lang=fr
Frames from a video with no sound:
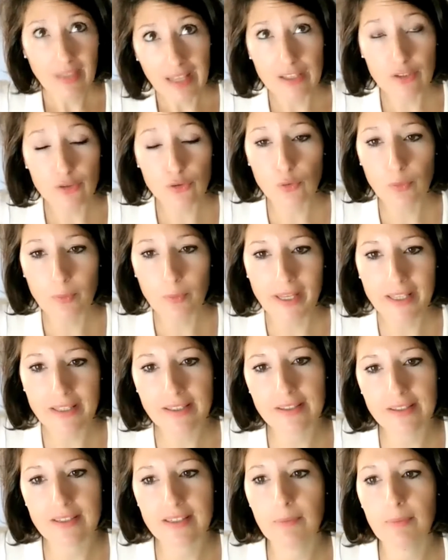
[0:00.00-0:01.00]
à
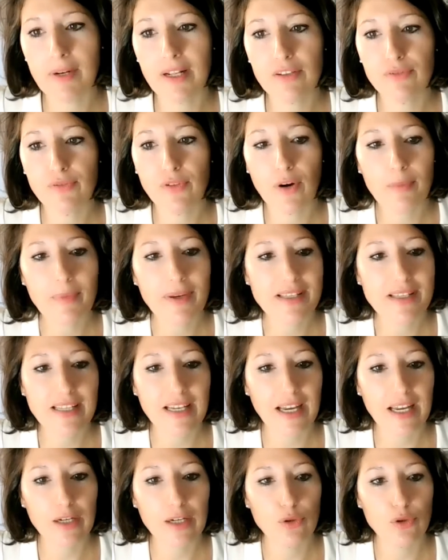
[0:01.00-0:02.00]
soumettre ses plateformes à ses
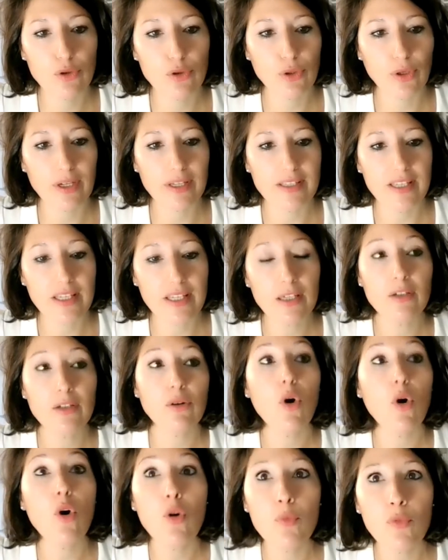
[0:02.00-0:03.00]
règles juridiques,
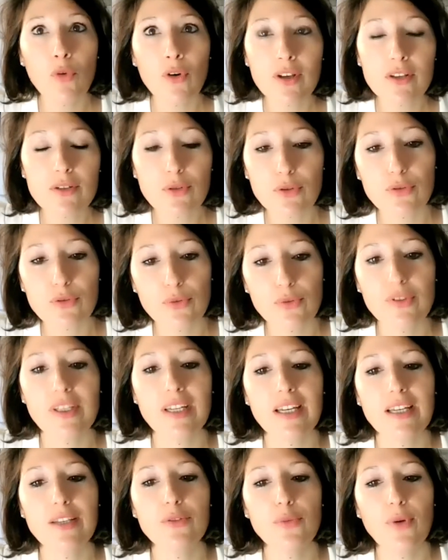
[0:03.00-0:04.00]
au moins sur son
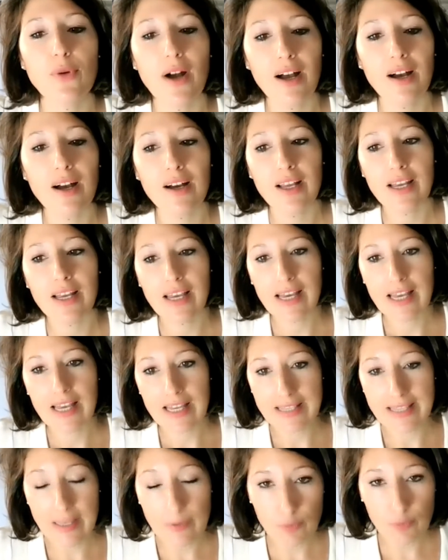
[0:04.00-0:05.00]
territoire,
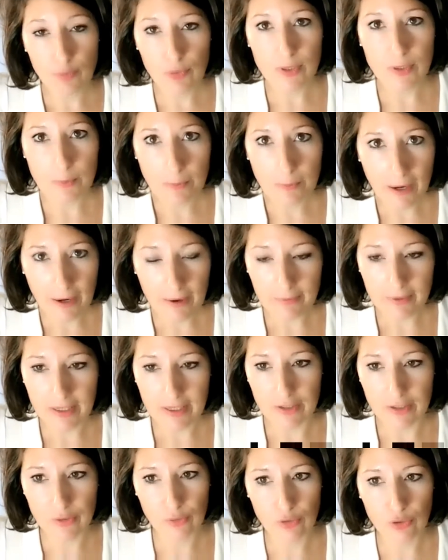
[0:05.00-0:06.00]
n'épuise pas
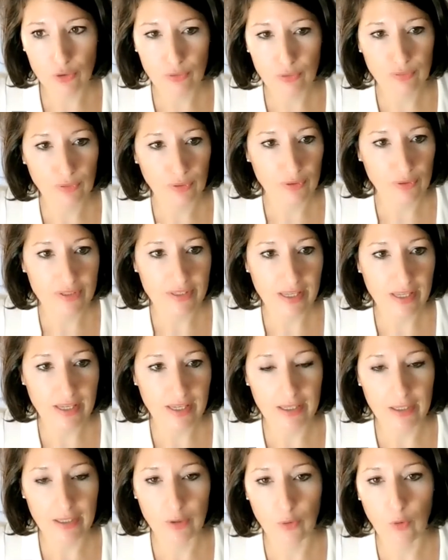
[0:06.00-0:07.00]
les enjeux
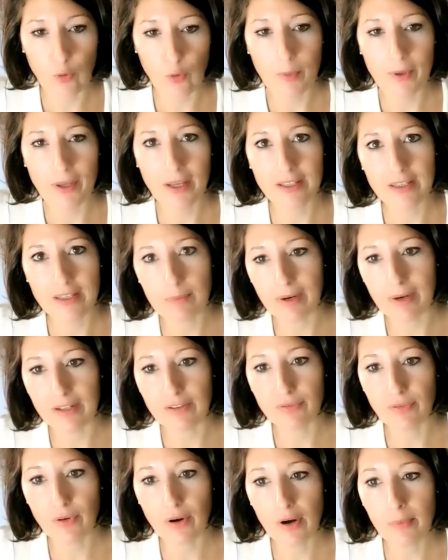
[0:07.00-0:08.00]
français et européens des
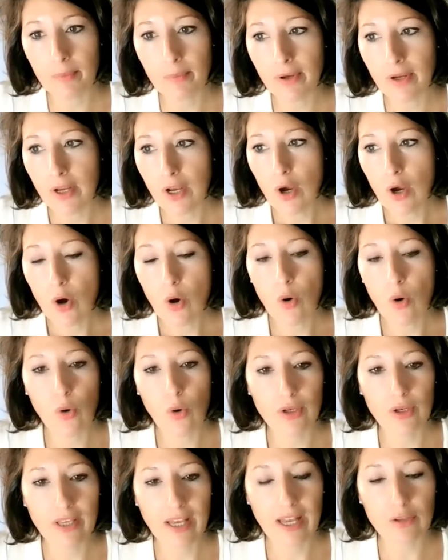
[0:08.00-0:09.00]
plateformes au
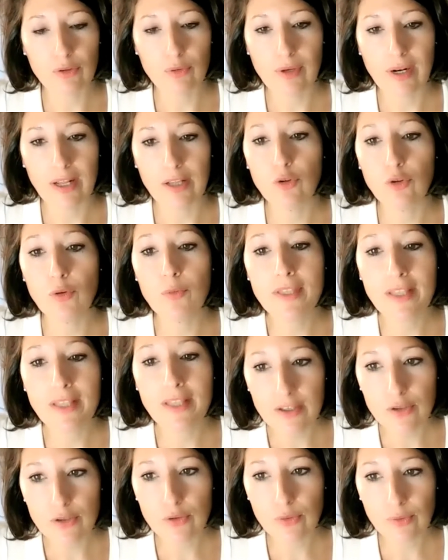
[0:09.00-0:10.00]
regard de la
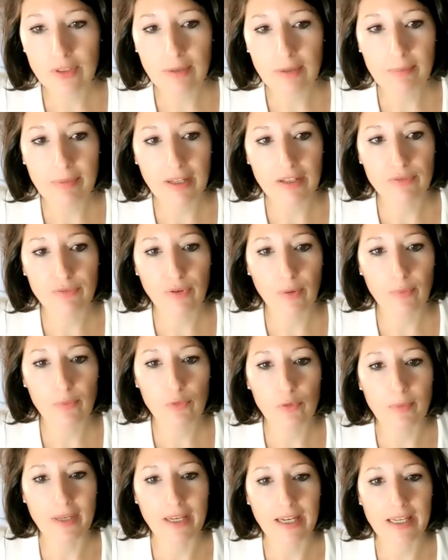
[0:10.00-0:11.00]
domination des plateformes
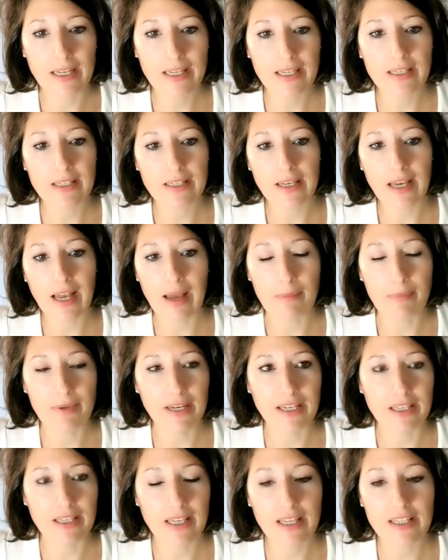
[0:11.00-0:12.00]
numériques
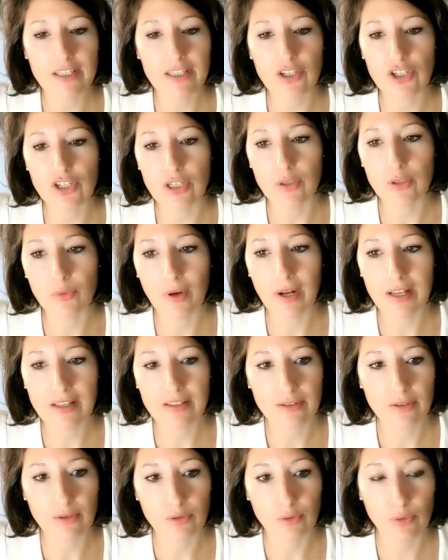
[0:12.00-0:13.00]
américaines et
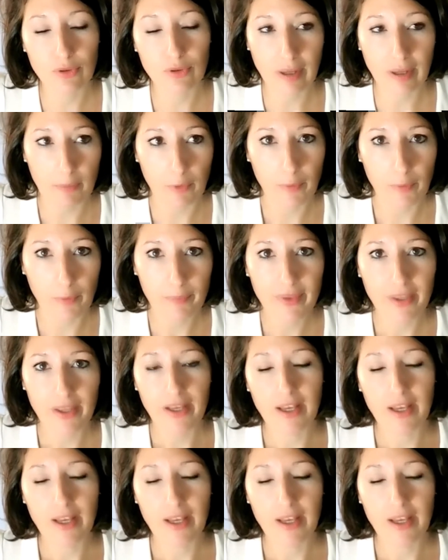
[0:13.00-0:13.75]
chinoises notamment.